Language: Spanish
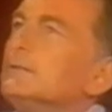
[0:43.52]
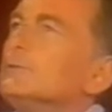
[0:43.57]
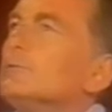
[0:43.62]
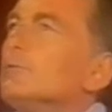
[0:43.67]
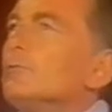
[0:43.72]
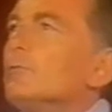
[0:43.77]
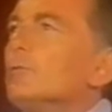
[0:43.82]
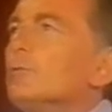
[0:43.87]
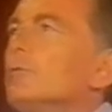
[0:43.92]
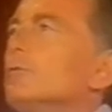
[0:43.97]
¿Y
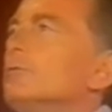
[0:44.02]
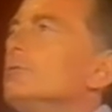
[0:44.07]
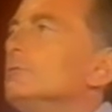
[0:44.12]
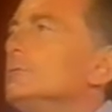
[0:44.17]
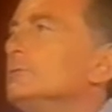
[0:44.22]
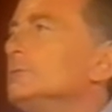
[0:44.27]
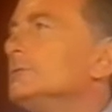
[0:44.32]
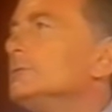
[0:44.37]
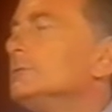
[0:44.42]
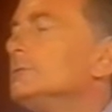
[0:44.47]

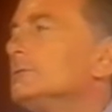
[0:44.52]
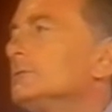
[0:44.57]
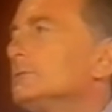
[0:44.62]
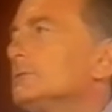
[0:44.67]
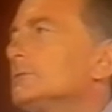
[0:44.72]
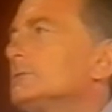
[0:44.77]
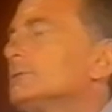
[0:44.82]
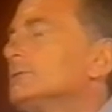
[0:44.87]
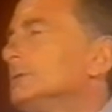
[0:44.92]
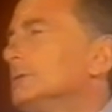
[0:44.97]
cómo,
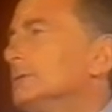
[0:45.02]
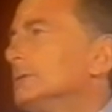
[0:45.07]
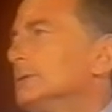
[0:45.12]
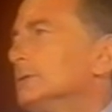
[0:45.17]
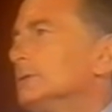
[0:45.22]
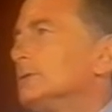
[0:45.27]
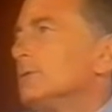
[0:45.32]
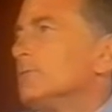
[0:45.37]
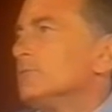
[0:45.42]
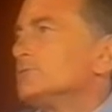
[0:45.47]

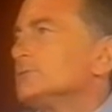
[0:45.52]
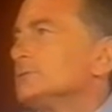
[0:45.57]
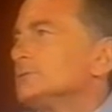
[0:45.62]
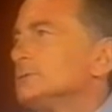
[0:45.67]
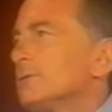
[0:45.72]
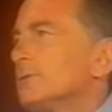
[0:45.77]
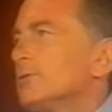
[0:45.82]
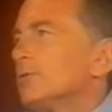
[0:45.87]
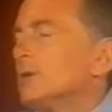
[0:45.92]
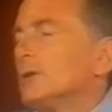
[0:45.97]
cómo
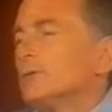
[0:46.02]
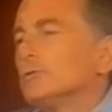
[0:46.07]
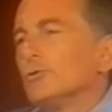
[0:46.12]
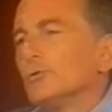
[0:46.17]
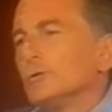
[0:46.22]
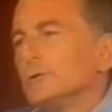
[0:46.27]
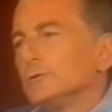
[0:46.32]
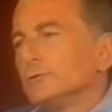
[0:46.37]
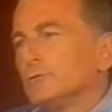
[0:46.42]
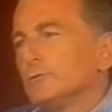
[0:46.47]
se llevan los
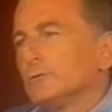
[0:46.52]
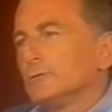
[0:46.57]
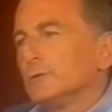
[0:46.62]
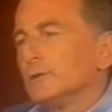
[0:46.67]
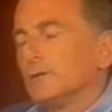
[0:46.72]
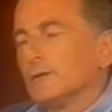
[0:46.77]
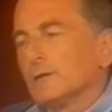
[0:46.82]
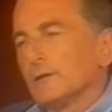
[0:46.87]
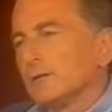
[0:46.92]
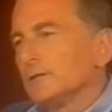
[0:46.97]
católicos
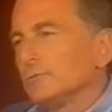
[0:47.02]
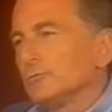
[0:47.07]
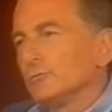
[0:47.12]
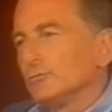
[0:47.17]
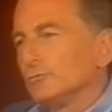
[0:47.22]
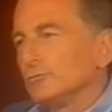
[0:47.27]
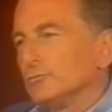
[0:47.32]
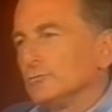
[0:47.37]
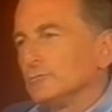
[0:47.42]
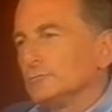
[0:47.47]
con el
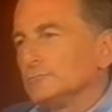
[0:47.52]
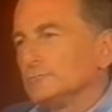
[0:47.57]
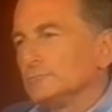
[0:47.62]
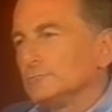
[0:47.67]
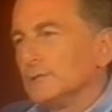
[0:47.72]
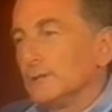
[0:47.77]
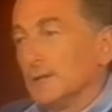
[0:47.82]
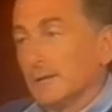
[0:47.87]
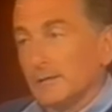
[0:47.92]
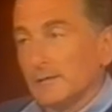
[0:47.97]
resto
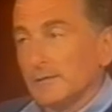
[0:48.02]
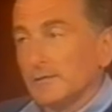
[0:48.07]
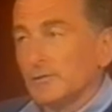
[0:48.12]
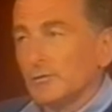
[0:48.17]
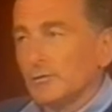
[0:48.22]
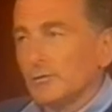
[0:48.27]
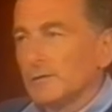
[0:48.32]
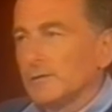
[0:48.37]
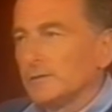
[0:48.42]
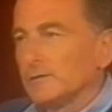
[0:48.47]
de la
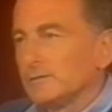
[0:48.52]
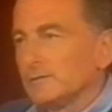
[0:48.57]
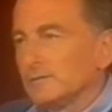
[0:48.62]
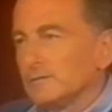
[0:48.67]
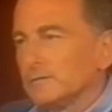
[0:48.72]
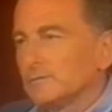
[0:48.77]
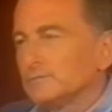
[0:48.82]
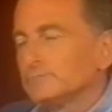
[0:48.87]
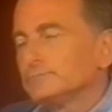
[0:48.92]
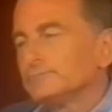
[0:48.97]
religión en la
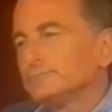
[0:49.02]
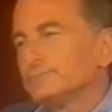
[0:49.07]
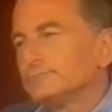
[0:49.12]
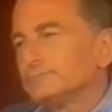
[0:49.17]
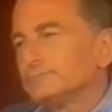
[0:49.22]
India?